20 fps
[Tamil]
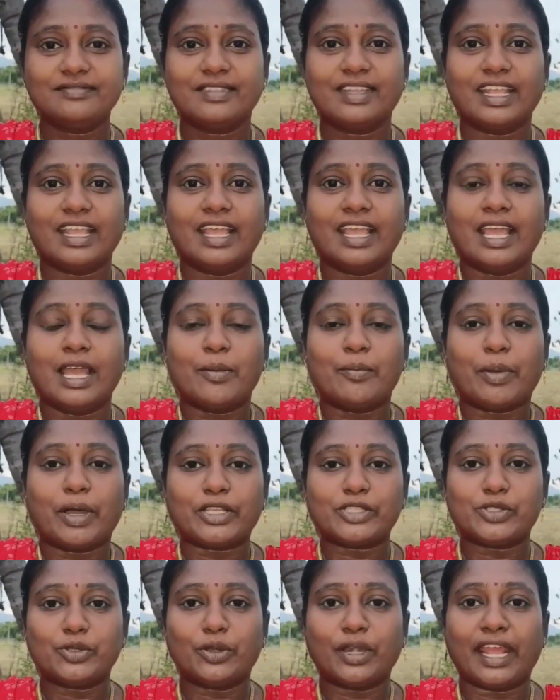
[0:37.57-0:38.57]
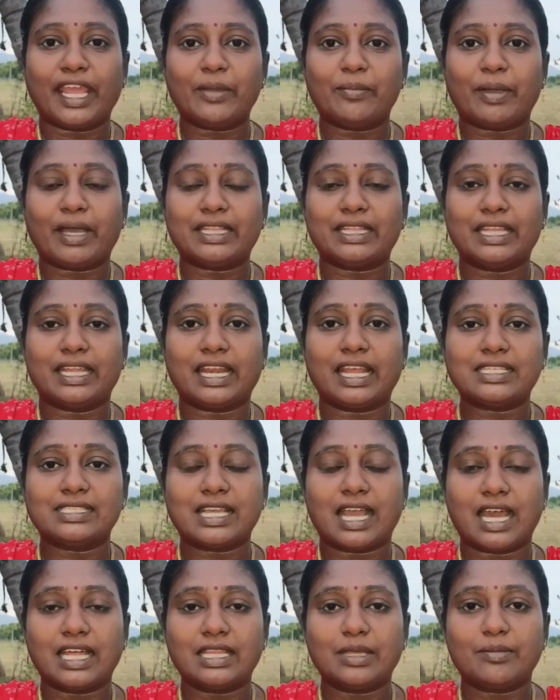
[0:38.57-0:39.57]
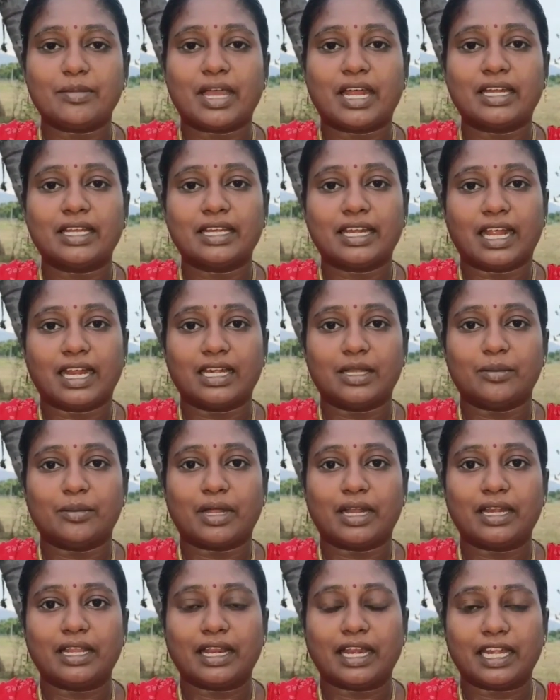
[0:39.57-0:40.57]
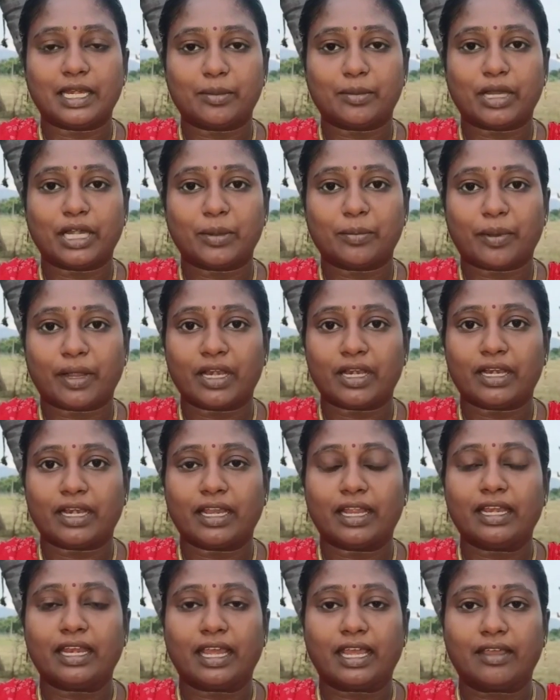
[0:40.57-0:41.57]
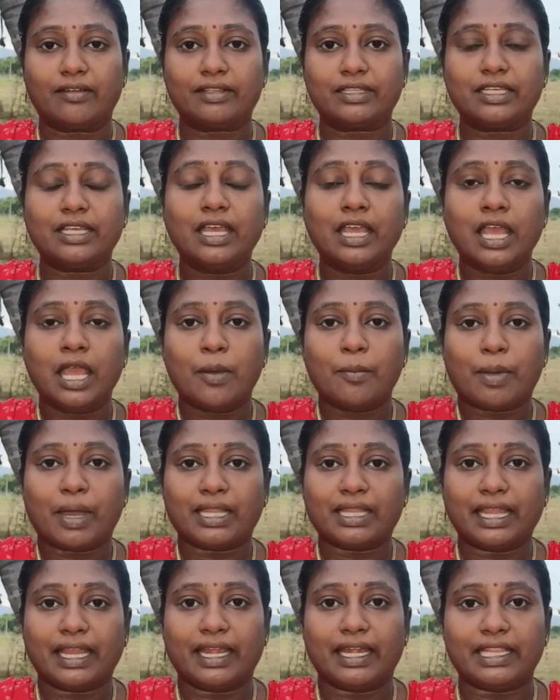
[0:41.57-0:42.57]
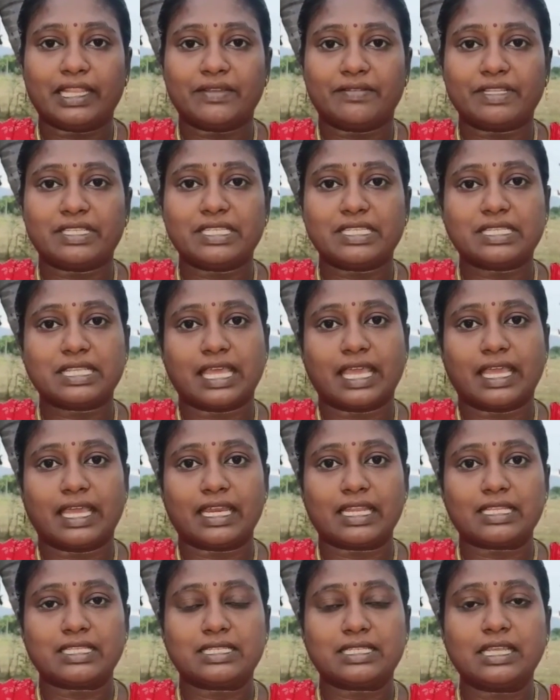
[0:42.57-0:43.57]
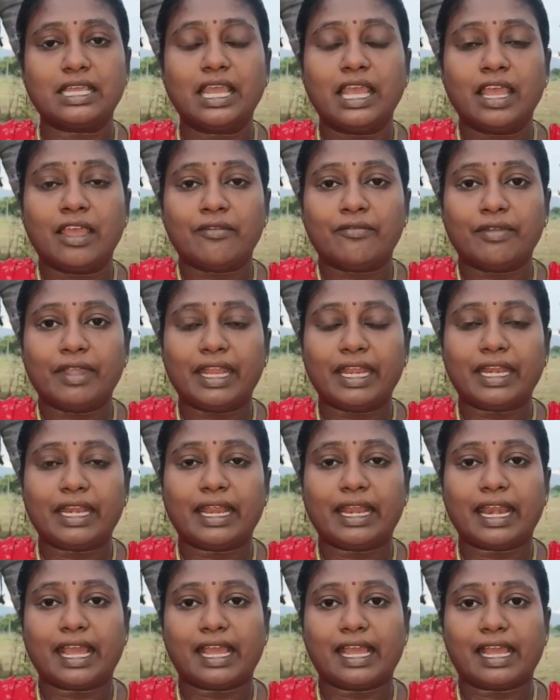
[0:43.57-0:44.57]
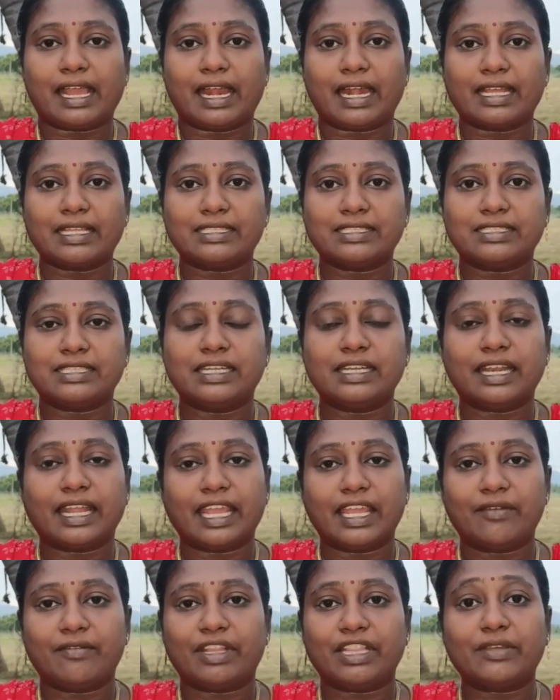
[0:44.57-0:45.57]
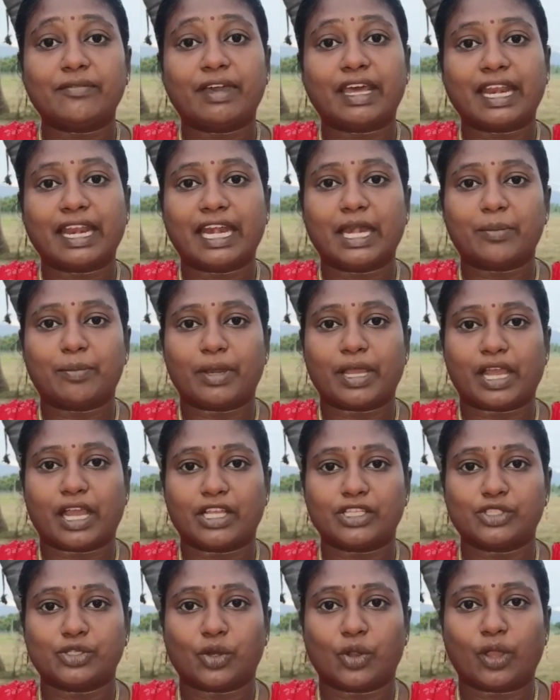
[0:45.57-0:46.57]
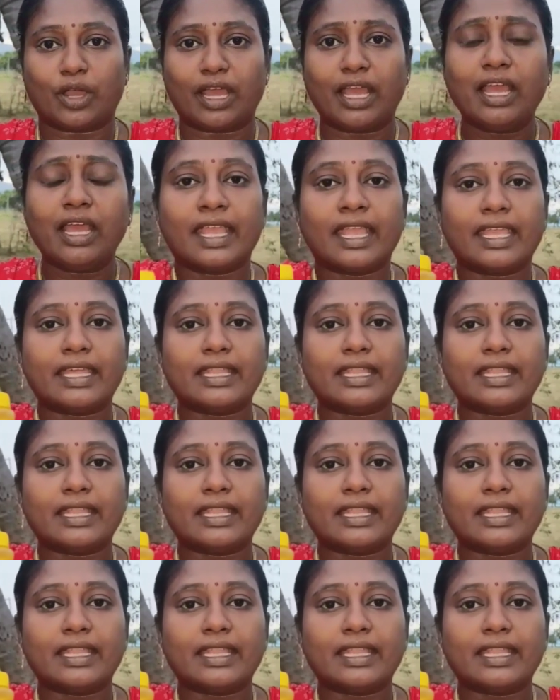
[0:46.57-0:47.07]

போகிறேன் பசு நெய் பார்த்தீங்கன்னா ஜாதி மாடு நாட்டு மாடு ரெண்டு மாட்டு பால்களையும் நாங்கள் வந்து பதம் எடுத்து வச்சு சேகரித்து வீட்டிலே நாங்கள் கடைஞ்சி நெய் வந்து விறகடுப்பில் காய்ச்சிரோங்க